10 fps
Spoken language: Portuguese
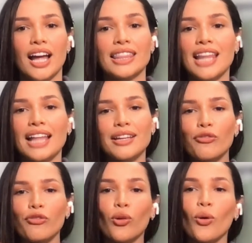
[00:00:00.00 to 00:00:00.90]
Nada
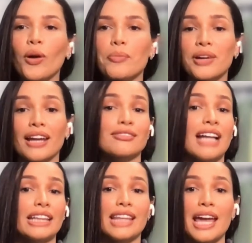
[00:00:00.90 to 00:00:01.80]
flui, porque não
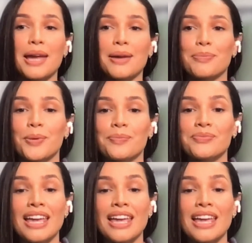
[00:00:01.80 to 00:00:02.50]
dá tempo.